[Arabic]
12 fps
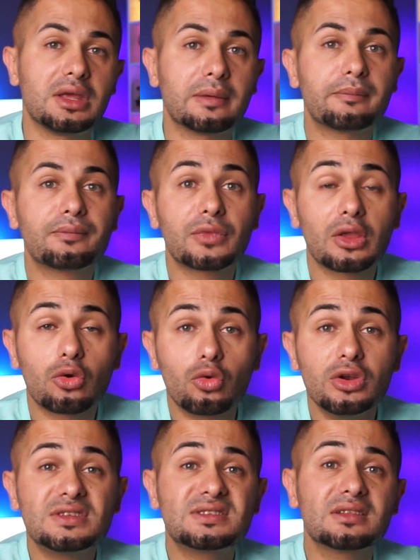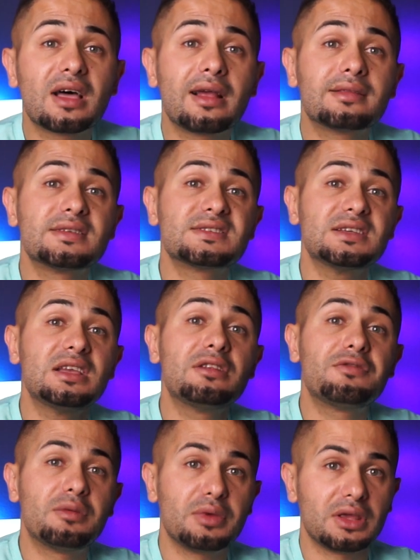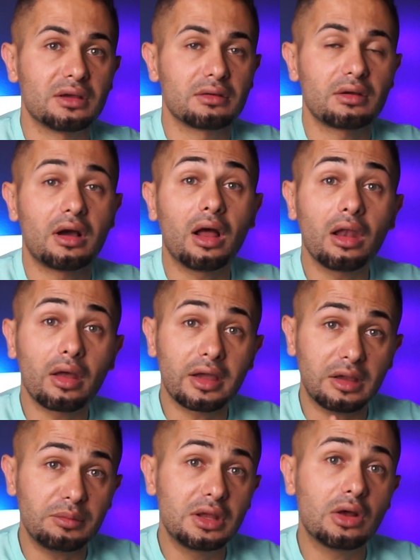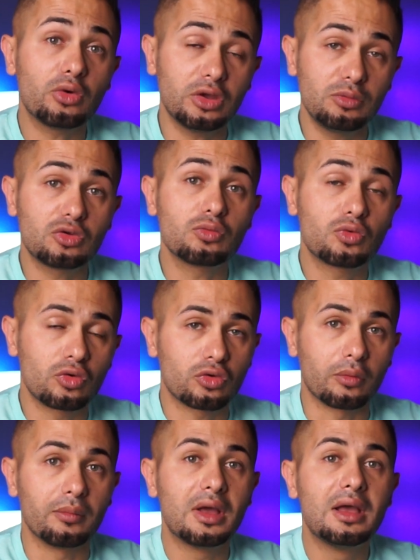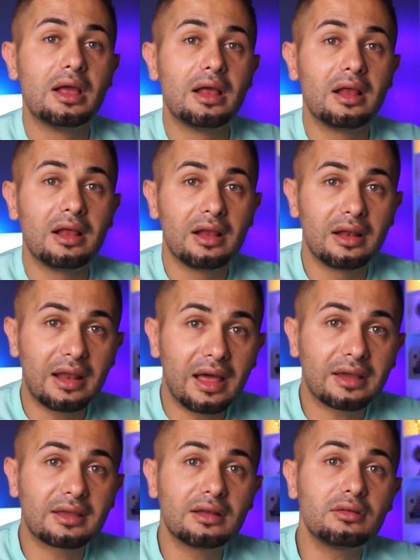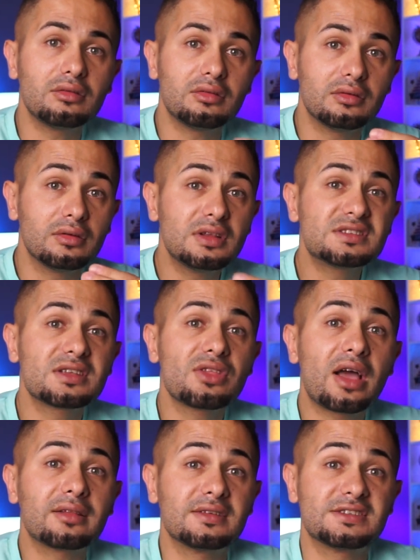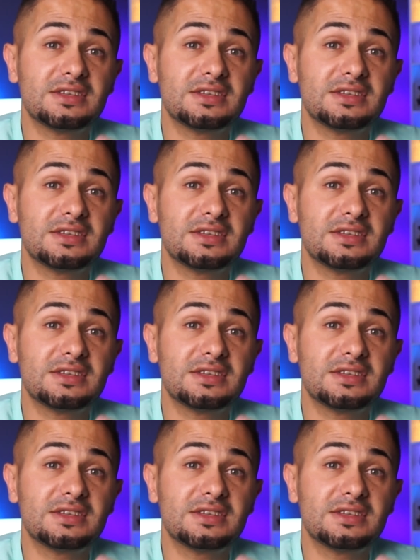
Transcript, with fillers: 10% ولسه ضايل 90% الله يحمينا ويحميكم كلكم لكن لسه ضايل